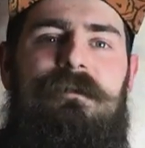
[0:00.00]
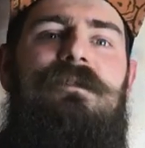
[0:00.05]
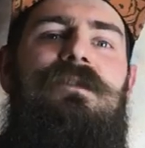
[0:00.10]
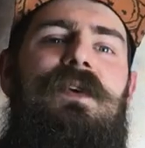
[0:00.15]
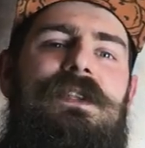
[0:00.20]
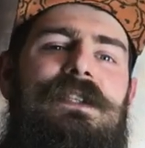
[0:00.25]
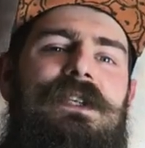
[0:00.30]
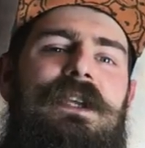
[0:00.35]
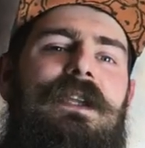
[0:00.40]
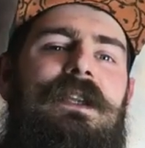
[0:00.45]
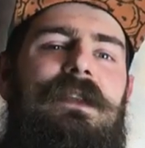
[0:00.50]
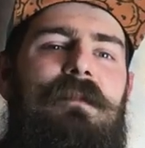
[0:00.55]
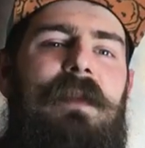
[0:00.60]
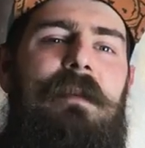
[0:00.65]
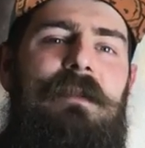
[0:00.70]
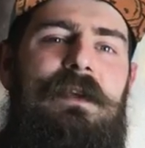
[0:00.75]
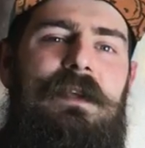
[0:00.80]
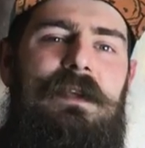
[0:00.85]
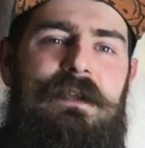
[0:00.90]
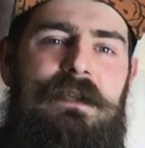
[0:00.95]
w momencie, kiedy
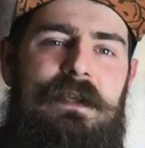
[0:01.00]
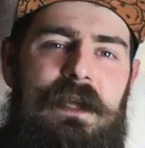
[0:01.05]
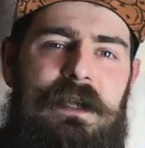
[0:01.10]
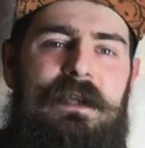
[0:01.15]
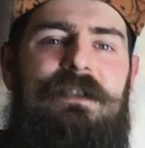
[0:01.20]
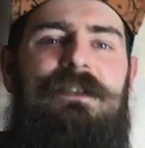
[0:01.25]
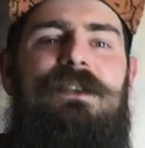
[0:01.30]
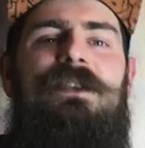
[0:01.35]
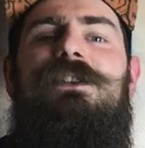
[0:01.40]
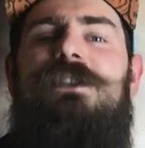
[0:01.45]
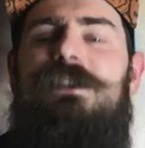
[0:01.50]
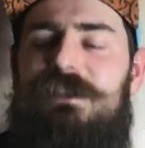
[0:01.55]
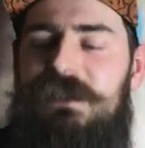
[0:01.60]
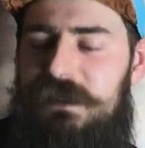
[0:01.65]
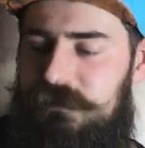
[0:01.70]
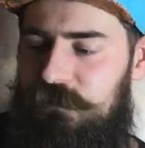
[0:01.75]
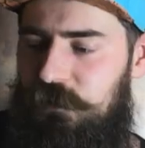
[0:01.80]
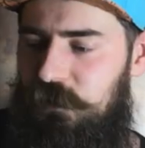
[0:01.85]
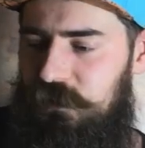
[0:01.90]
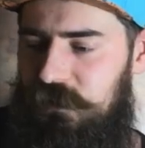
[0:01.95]
mamy elektryczny
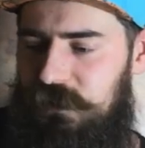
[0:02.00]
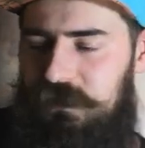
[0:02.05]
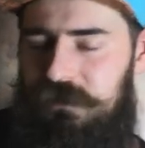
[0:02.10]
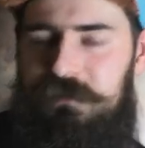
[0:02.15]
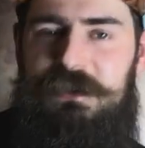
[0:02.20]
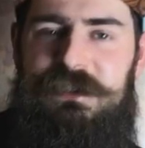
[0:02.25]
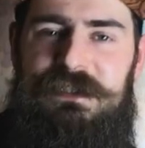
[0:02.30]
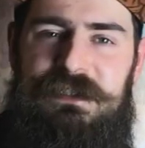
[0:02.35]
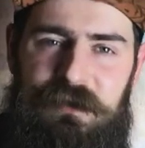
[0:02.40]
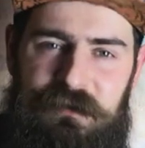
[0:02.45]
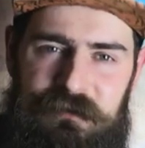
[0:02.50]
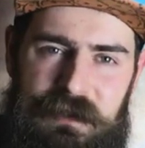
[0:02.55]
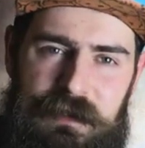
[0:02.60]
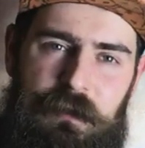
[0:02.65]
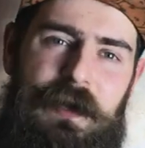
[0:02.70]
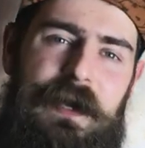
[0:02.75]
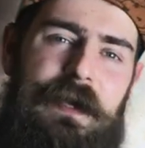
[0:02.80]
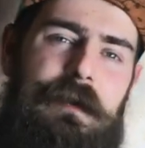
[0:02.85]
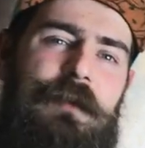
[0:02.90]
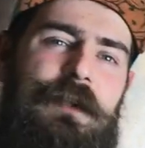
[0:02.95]
zespół i przysterowaną
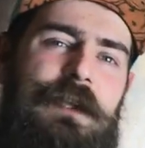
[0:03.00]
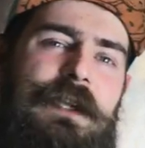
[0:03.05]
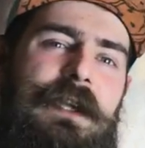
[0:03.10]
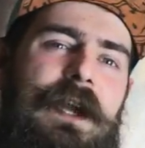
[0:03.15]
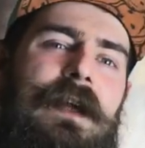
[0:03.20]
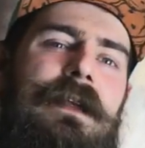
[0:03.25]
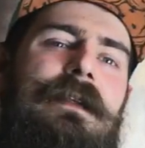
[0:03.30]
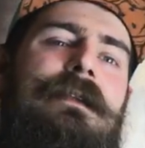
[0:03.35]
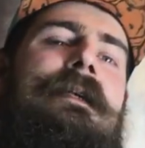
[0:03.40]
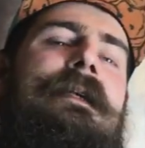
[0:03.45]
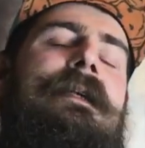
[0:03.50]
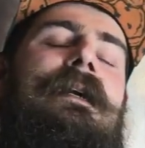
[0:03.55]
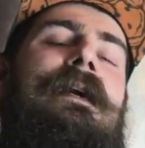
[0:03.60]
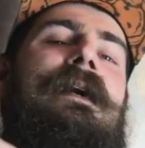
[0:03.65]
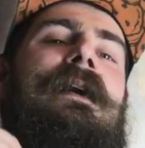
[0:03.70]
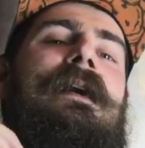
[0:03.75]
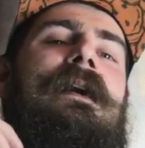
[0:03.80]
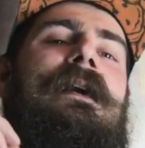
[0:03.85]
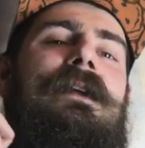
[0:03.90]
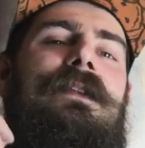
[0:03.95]
harmonikę,
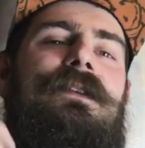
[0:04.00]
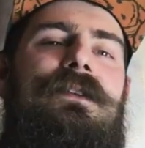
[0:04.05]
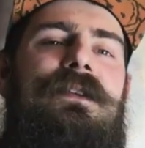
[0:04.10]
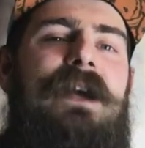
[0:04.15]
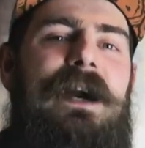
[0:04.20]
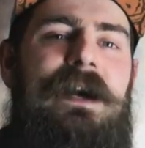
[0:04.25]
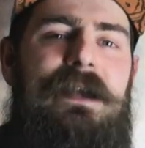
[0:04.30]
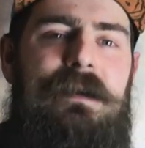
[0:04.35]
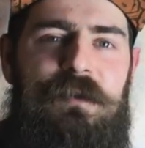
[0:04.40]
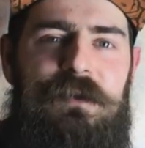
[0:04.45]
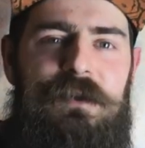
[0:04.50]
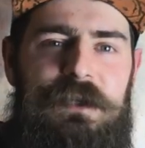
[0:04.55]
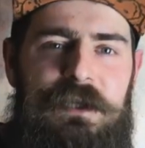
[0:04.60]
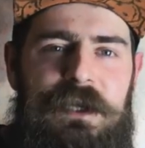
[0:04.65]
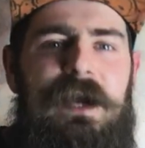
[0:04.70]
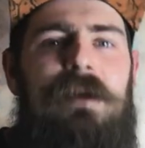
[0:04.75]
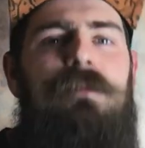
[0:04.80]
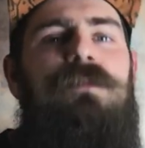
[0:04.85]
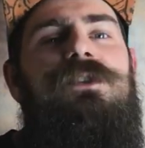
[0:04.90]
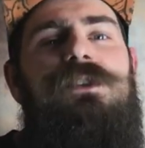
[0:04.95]
to ta
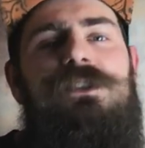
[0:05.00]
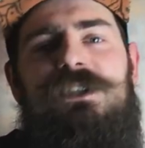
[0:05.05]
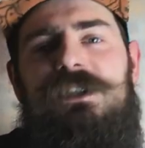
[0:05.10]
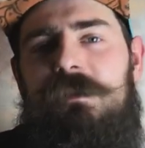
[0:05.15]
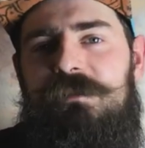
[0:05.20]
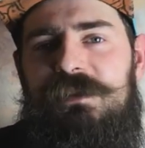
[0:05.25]
harmonika musi się